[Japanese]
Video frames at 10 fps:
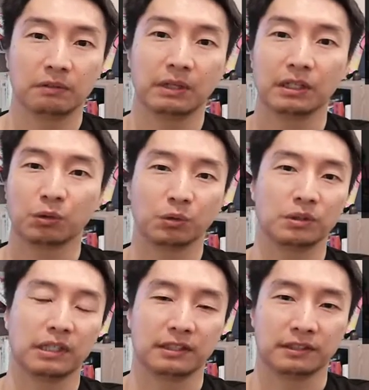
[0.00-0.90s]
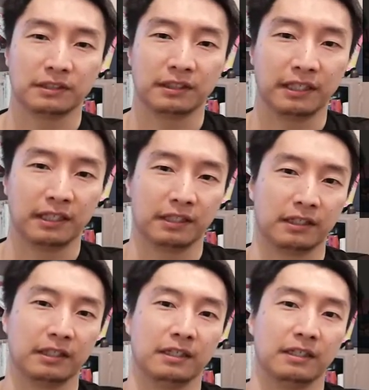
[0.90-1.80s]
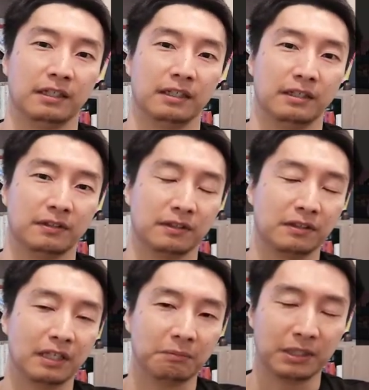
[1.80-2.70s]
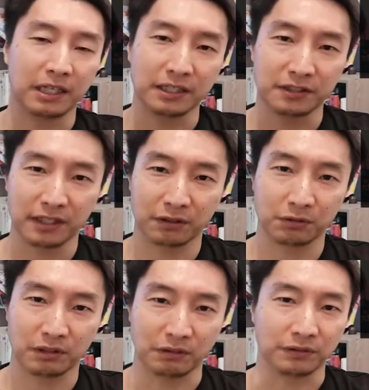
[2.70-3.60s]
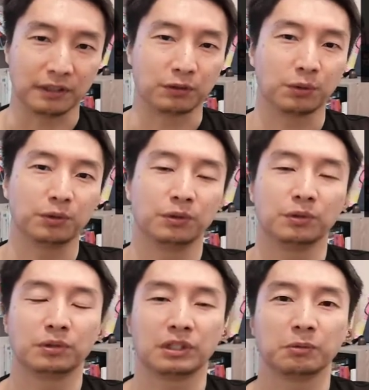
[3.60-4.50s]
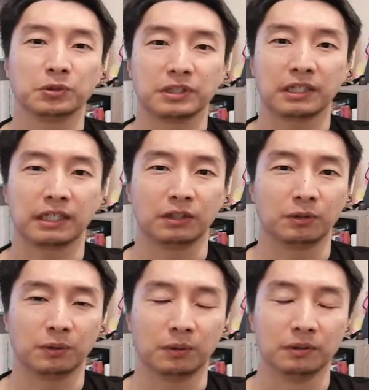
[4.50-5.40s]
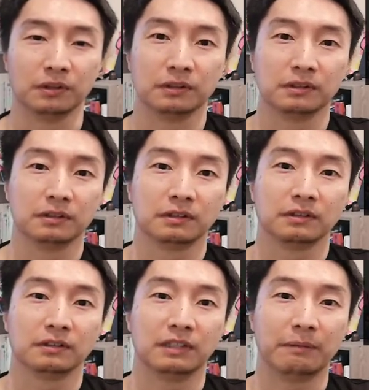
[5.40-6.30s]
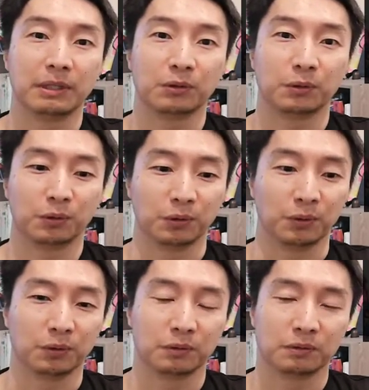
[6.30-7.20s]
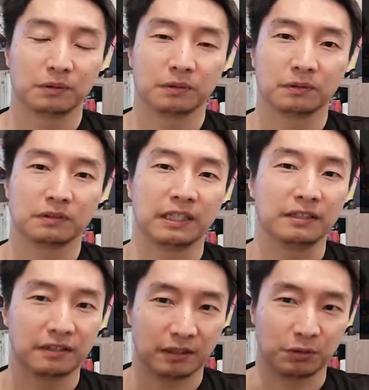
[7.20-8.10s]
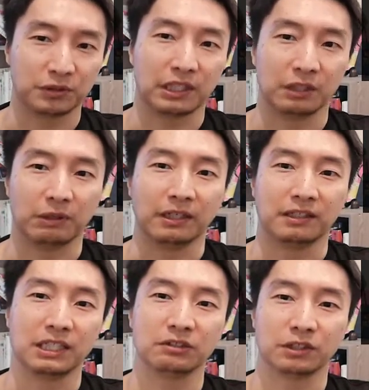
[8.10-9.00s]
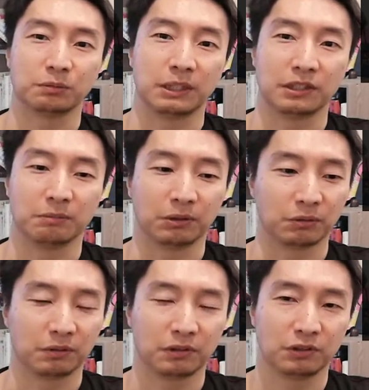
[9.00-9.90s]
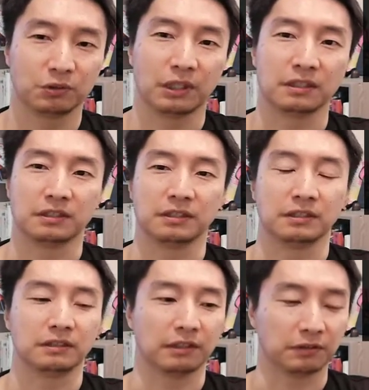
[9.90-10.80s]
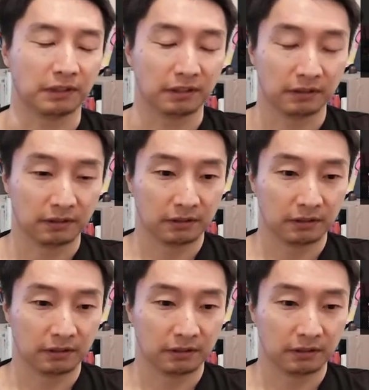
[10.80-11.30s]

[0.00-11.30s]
言われたことに対して、えー、絶対見返してやるっていうですね、そういう気持ちがないと、レベル4の先生の下では弟子は潰れてしまうという話なんですね。